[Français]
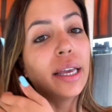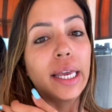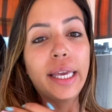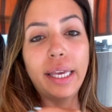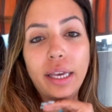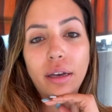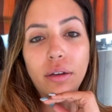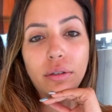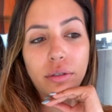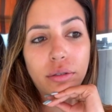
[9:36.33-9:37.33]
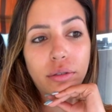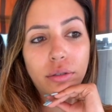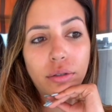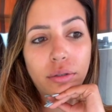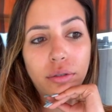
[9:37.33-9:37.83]
Et
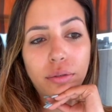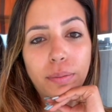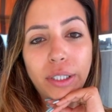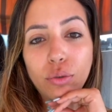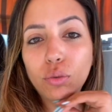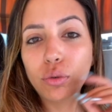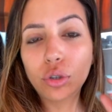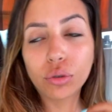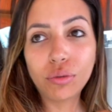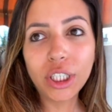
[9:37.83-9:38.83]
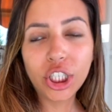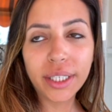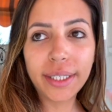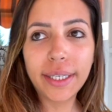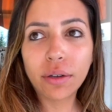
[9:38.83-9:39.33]
bah, du coup, aujourd'hui, j'ai une
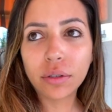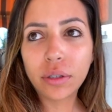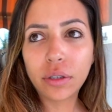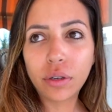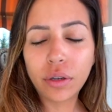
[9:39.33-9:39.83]
séance